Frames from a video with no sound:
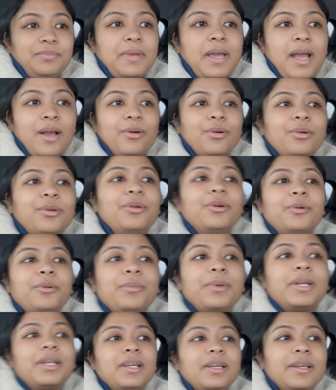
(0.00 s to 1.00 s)
এখনও
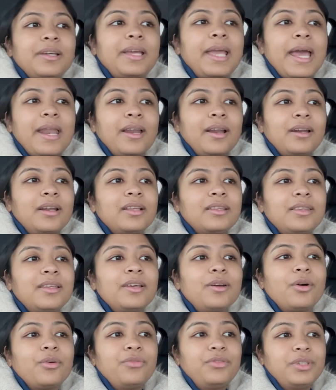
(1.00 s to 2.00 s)
মানে ক্যানাডাতে
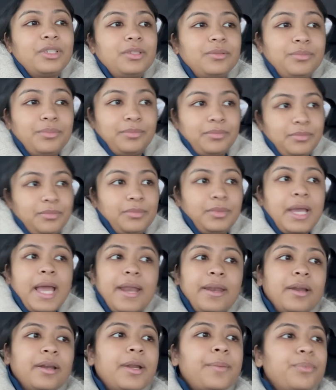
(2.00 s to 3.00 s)
অফিস
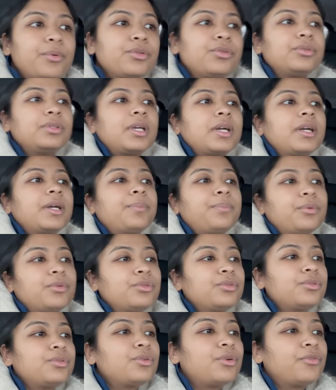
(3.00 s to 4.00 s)
ক্যানাডার প্রচুর জায়গায়
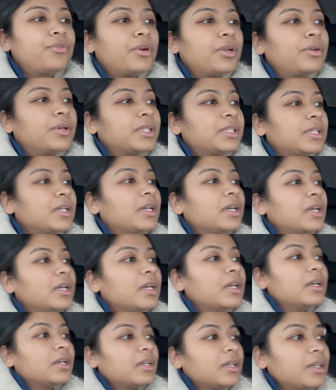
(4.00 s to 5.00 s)
প্রচুর স্নোফল হয়েছে
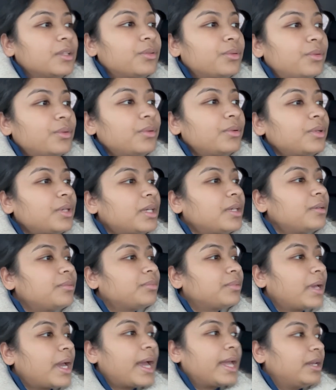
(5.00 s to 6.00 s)
কিন্তু এই
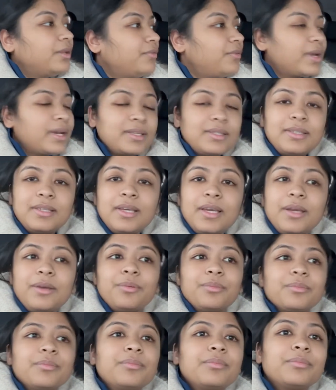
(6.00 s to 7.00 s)
হ্যালিফ্যাক্সে
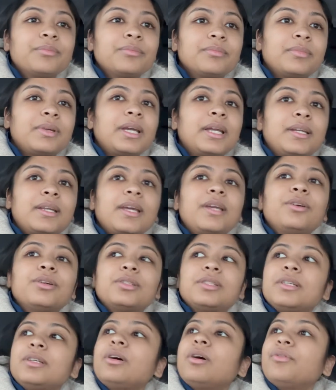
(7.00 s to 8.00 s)
এটাই
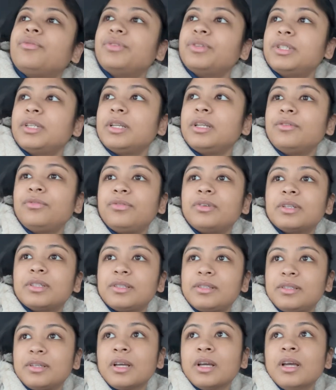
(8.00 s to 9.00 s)
হচ্ছে কি অফিসিয়ালি
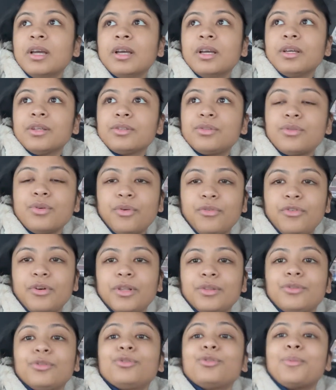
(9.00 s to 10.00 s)
ফার্স্ট
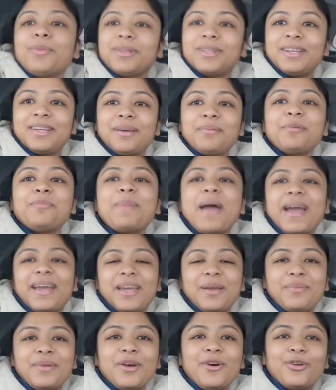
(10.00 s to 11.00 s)
স্নোফল তো তোমাদেরকে আমি ব্যাক
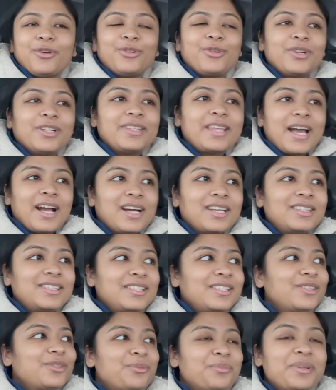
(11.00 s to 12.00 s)
ক্যামেরা অন করে
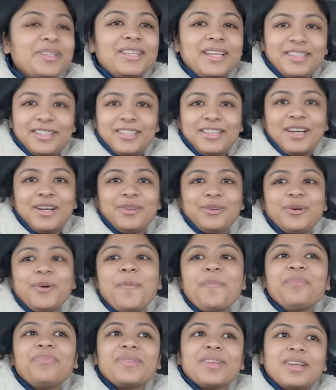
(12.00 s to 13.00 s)
দেখাচ্ছি তোমরা দেখতে থাকো
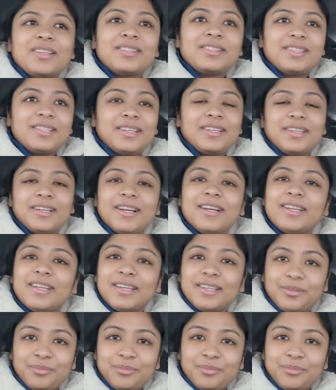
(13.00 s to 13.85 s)
যে এখানে